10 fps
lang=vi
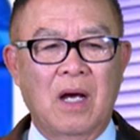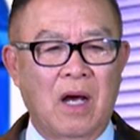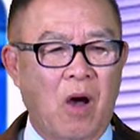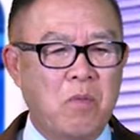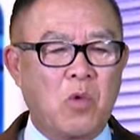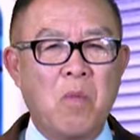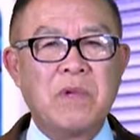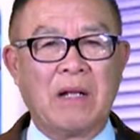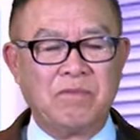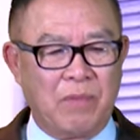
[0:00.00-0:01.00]
ông cũng
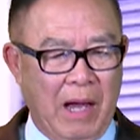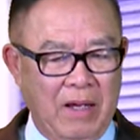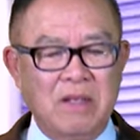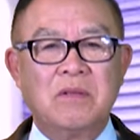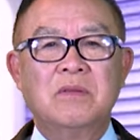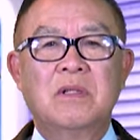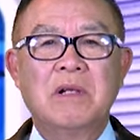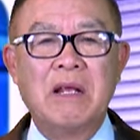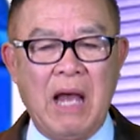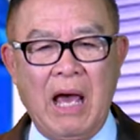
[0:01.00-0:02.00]
đành phải
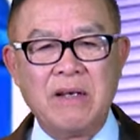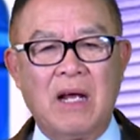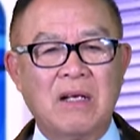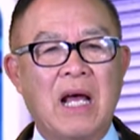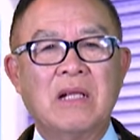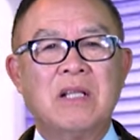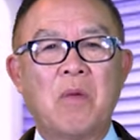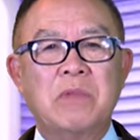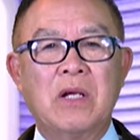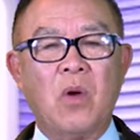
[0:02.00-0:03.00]
lên án rằng cái hành
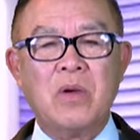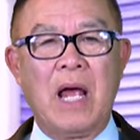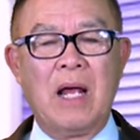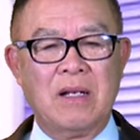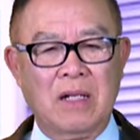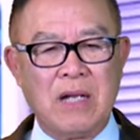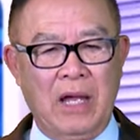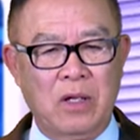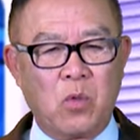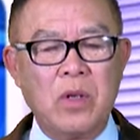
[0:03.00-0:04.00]
động này rõ ràng là
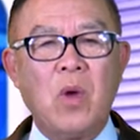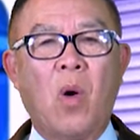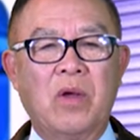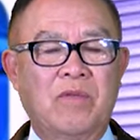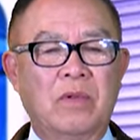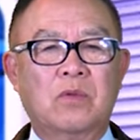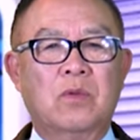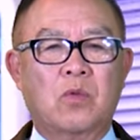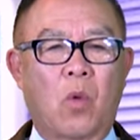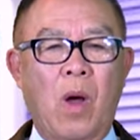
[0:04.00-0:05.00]
đẩy quân đội
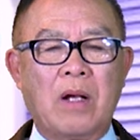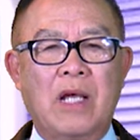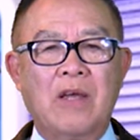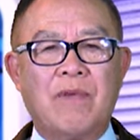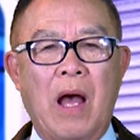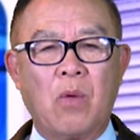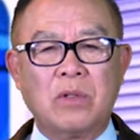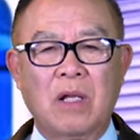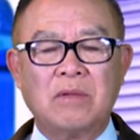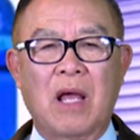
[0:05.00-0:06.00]
của Hoa Kỳ vào cái
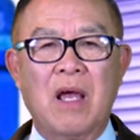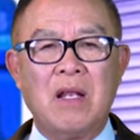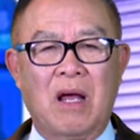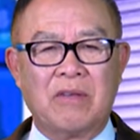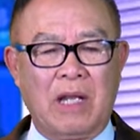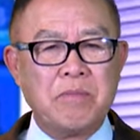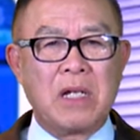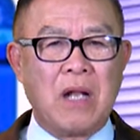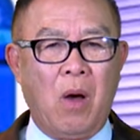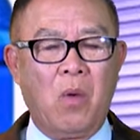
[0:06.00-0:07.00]
tình thế là rắn
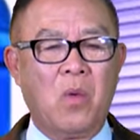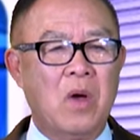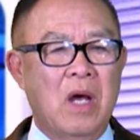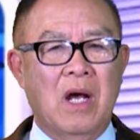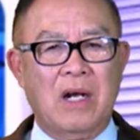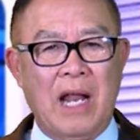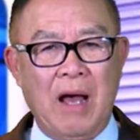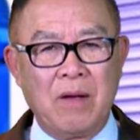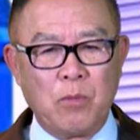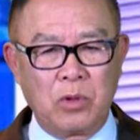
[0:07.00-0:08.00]
mất đầu,
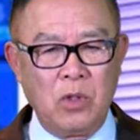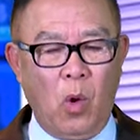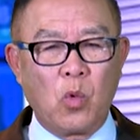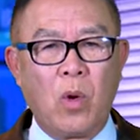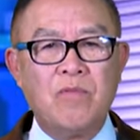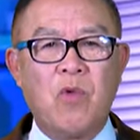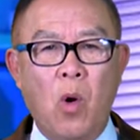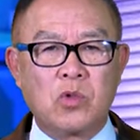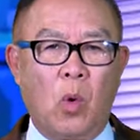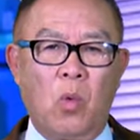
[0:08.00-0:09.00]
là một cái đội quân
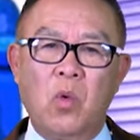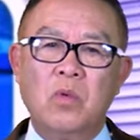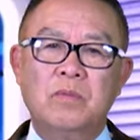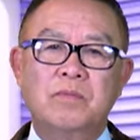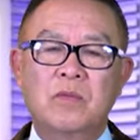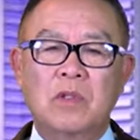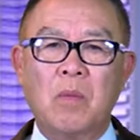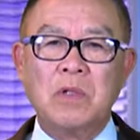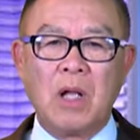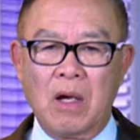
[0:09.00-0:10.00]
vô chủ
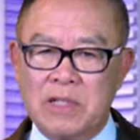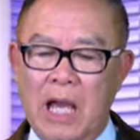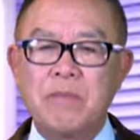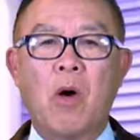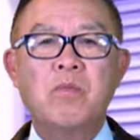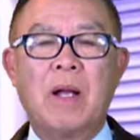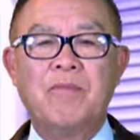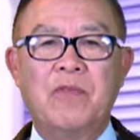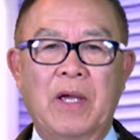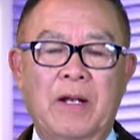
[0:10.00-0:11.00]
trong cái thời gian mà ông
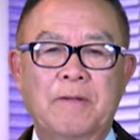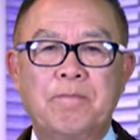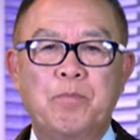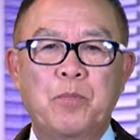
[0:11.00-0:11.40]
nằm viện.